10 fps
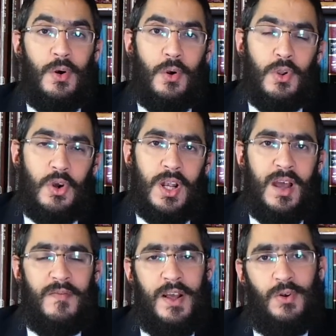on lui
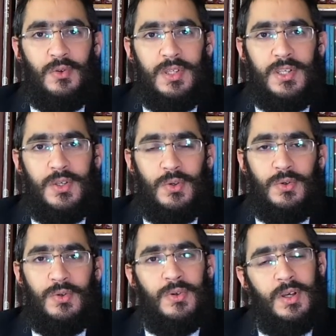enlève la
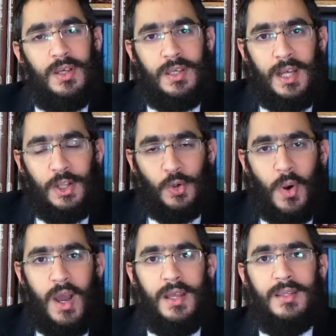condition qu'elle
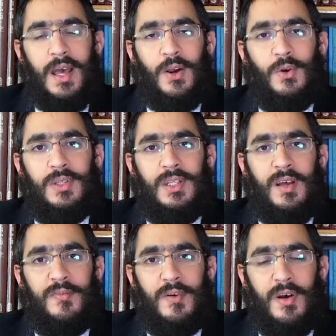doit être à côté
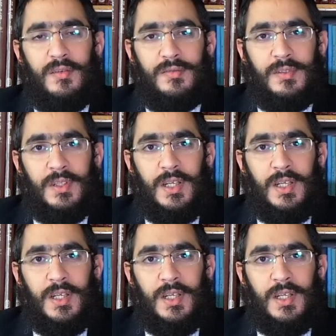d'un fleuve.